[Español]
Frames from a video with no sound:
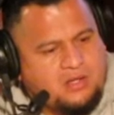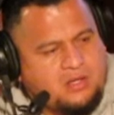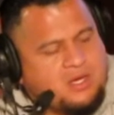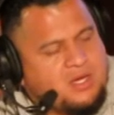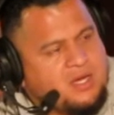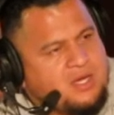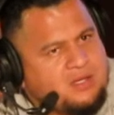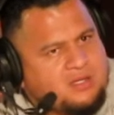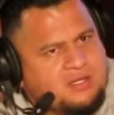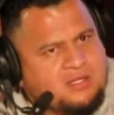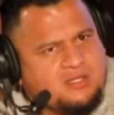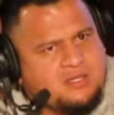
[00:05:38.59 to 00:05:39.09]

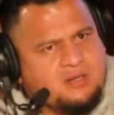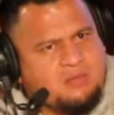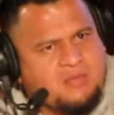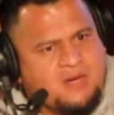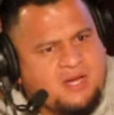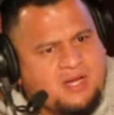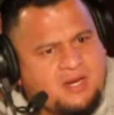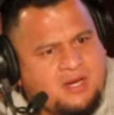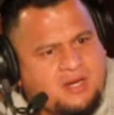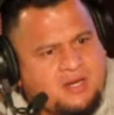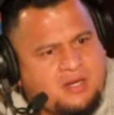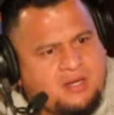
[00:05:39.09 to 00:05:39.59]
en esta
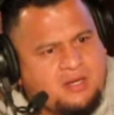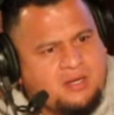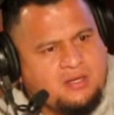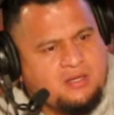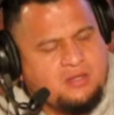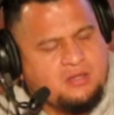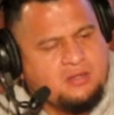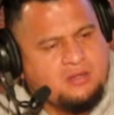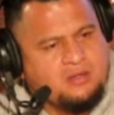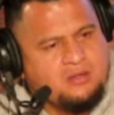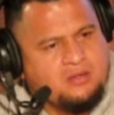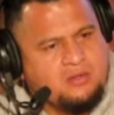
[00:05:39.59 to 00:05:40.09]
semana
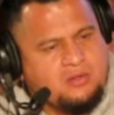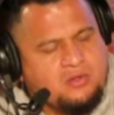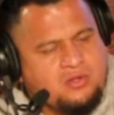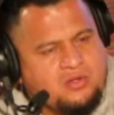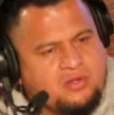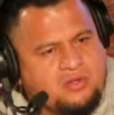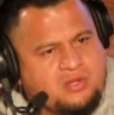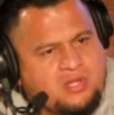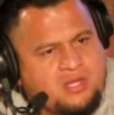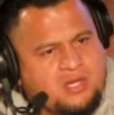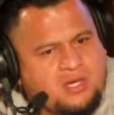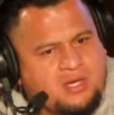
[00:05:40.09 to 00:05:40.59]

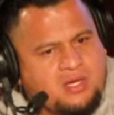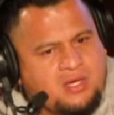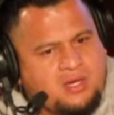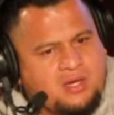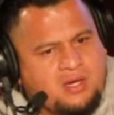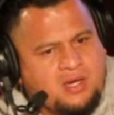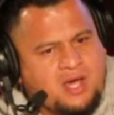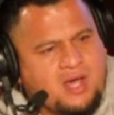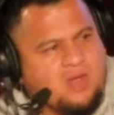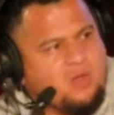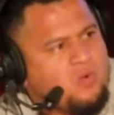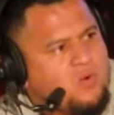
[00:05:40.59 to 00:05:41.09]

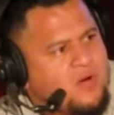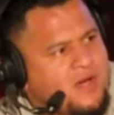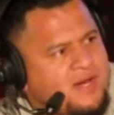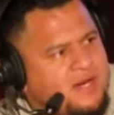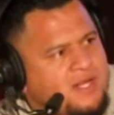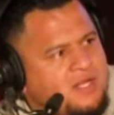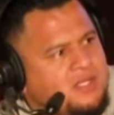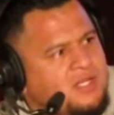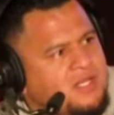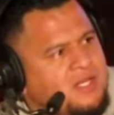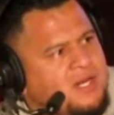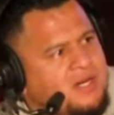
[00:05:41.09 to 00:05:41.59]
donde
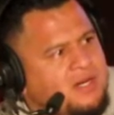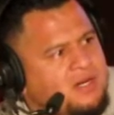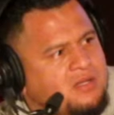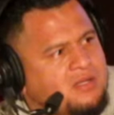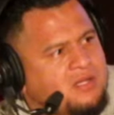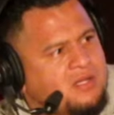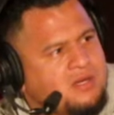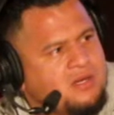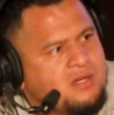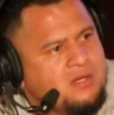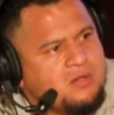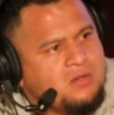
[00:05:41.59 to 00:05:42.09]
aduana tiene
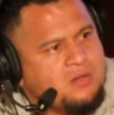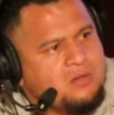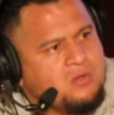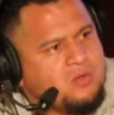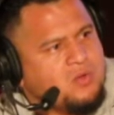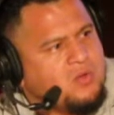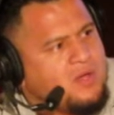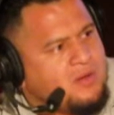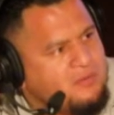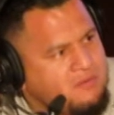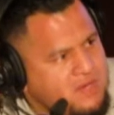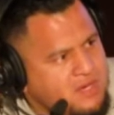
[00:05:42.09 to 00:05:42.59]
retenido
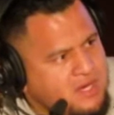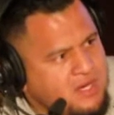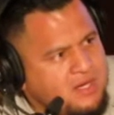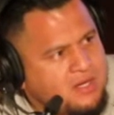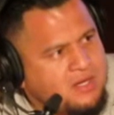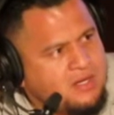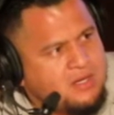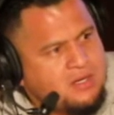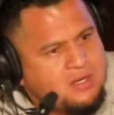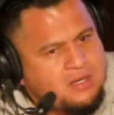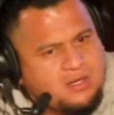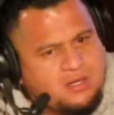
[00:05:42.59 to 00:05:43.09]
todavía